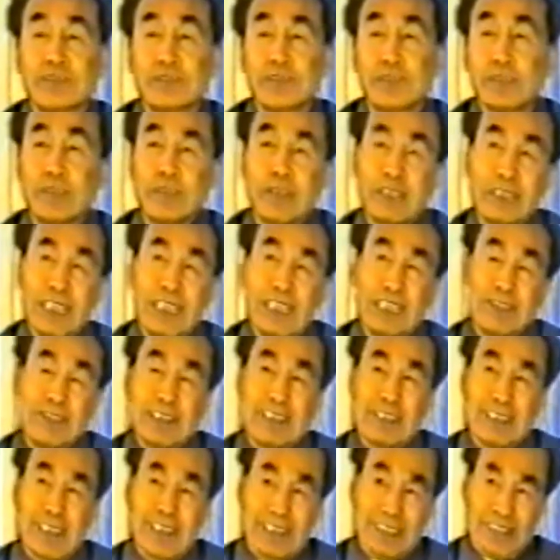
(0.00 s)
如果你里边
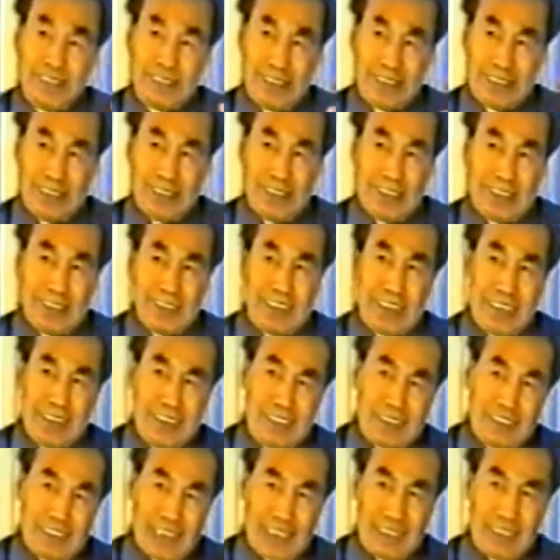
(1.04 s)
能让它都正常，这
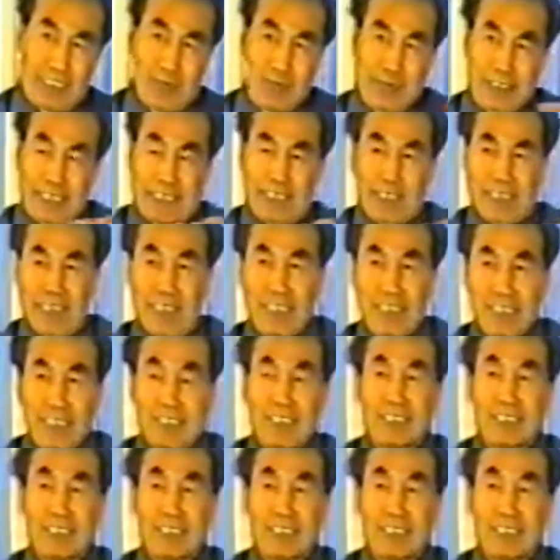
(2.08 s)
它很平衡，